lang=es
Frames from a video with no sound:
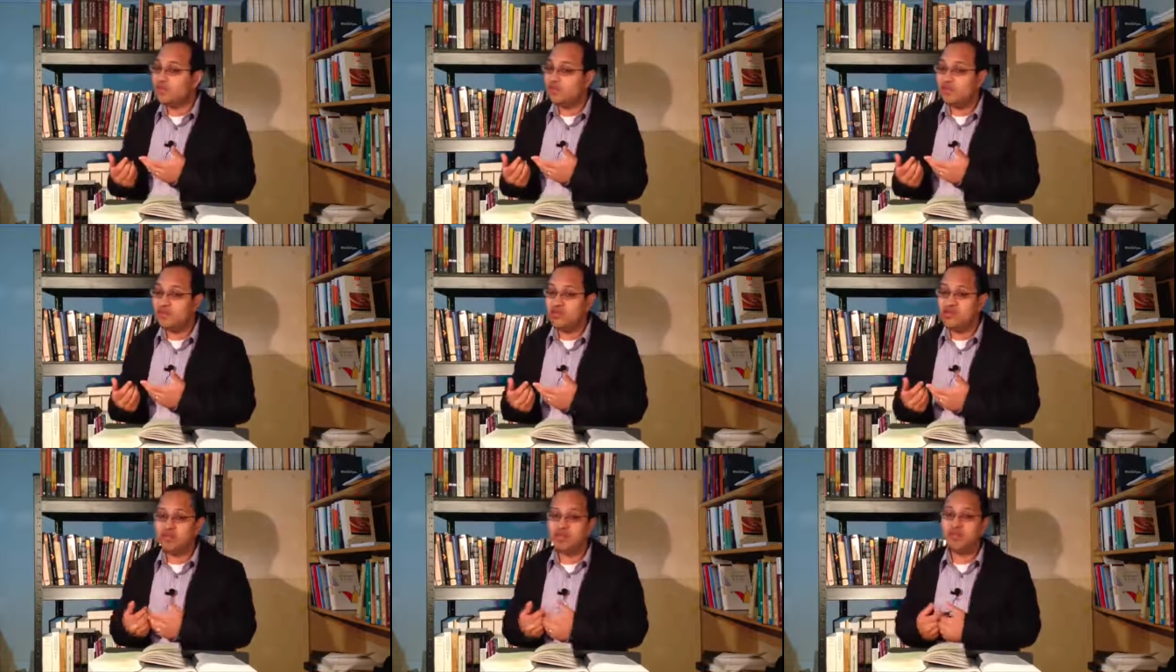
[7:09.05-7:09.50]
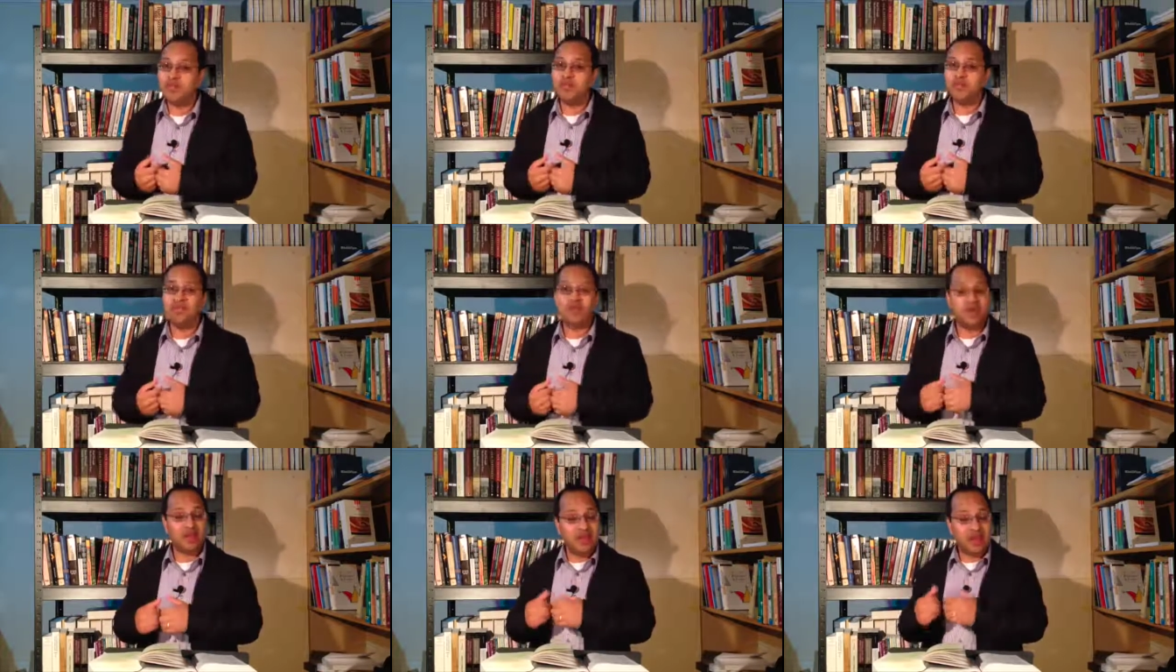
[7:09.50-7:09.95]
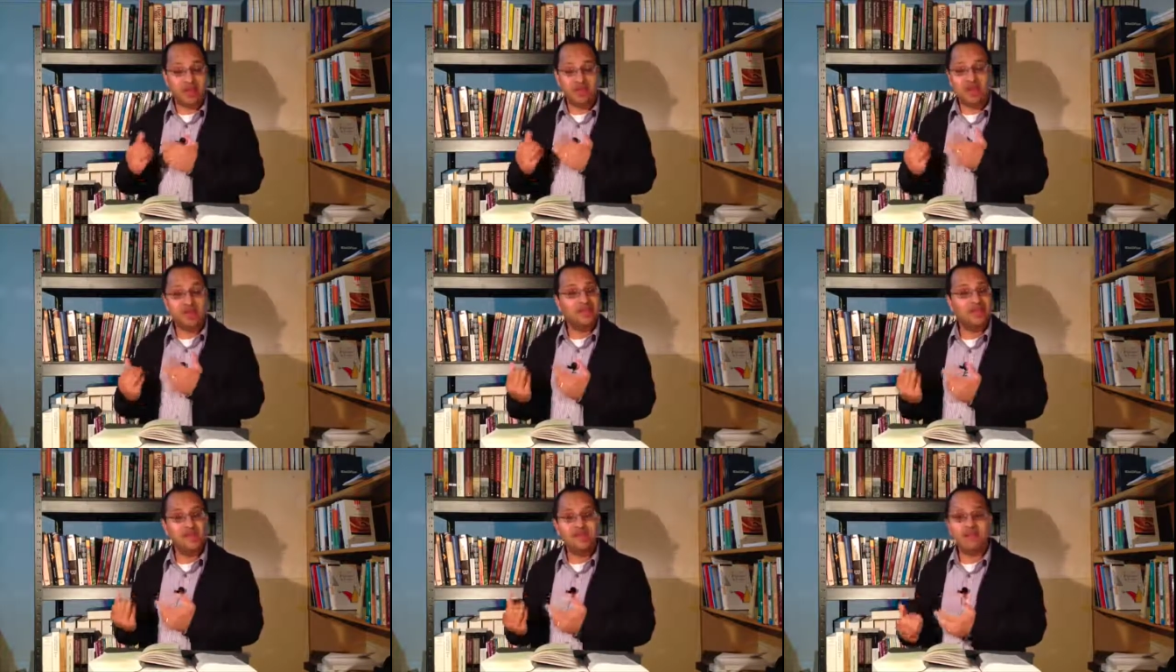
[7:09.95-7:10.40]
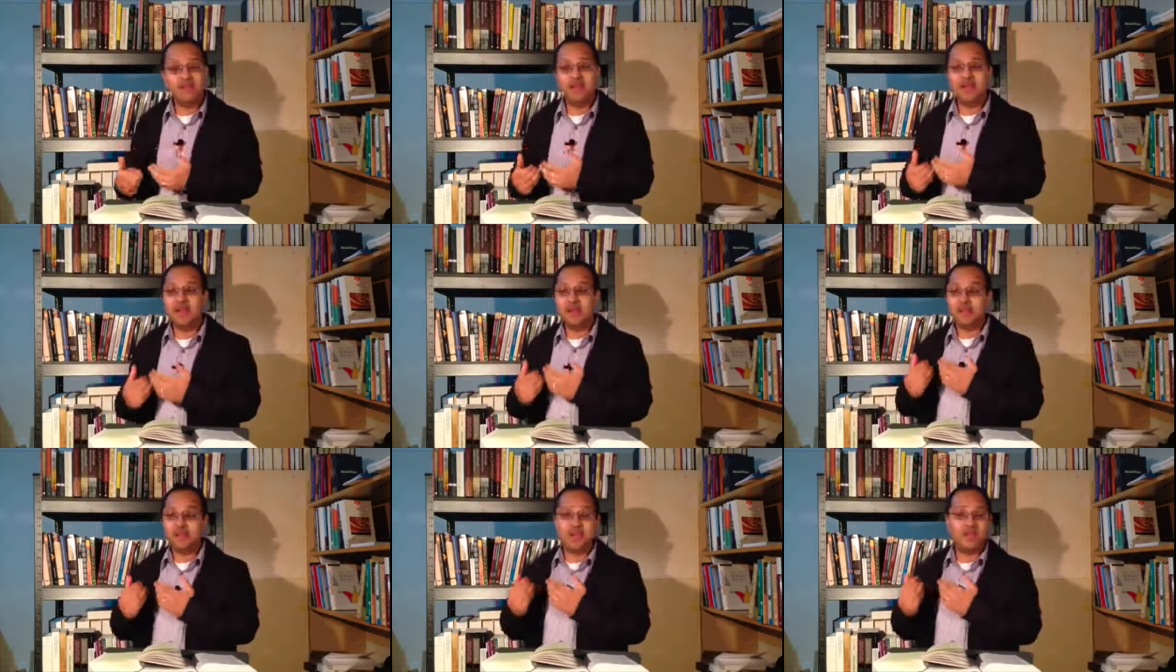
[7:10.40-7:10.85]
estudio, que era bien
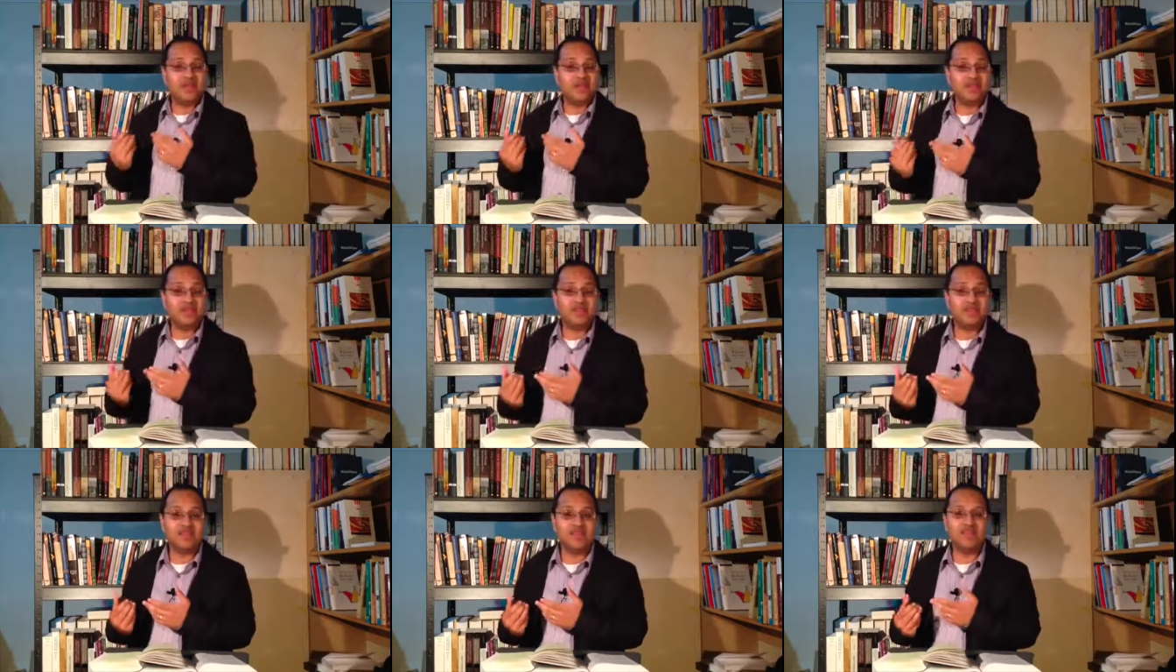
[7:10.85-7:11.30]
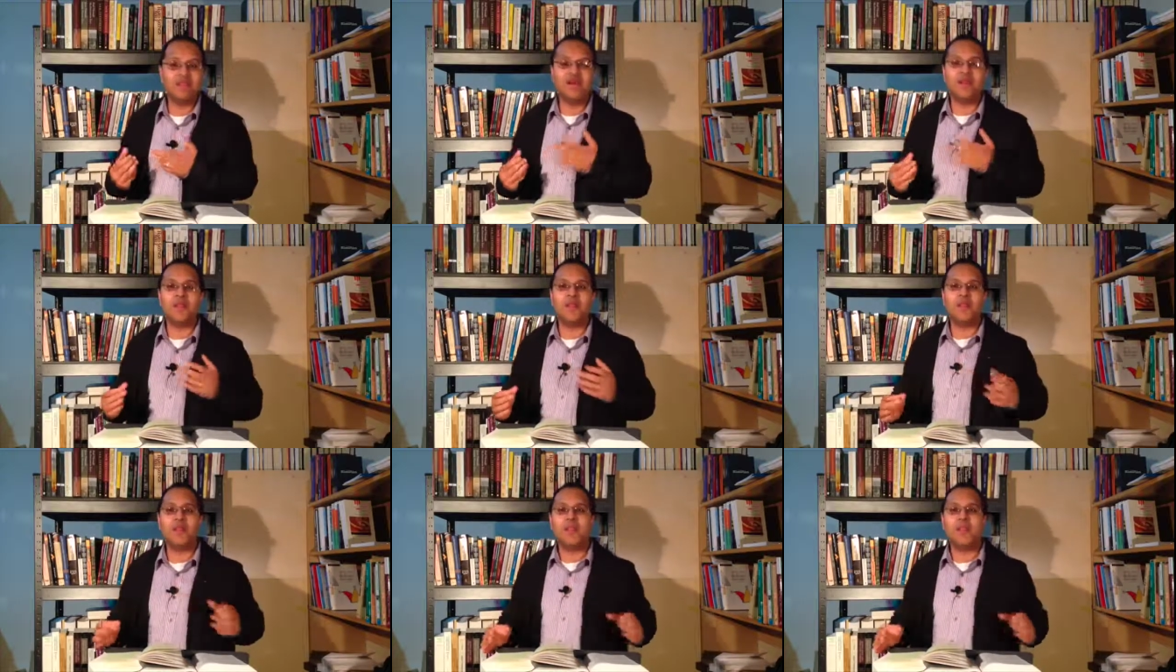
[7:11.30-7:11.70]
sincera, era bien sencilla,